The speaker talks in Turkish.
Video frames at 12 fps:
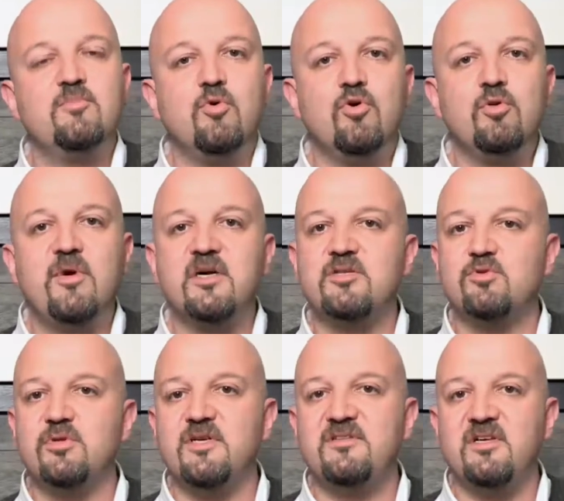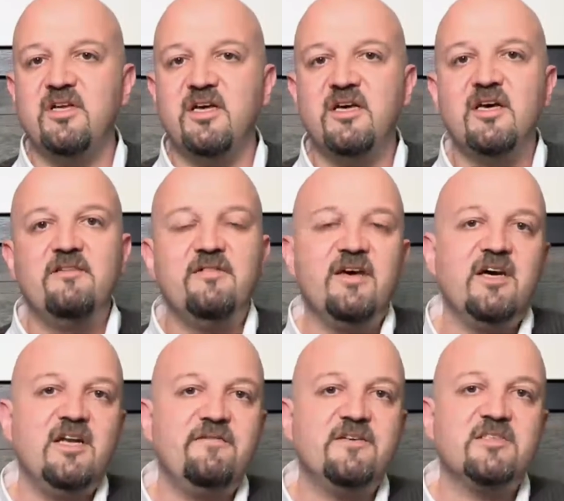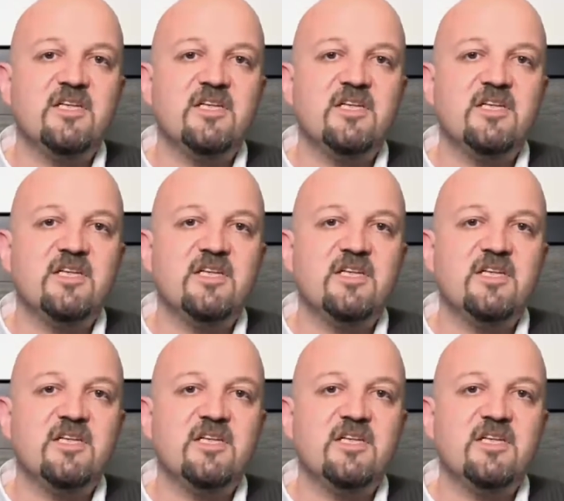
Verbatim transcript: boğulmak suretiyle veya nefes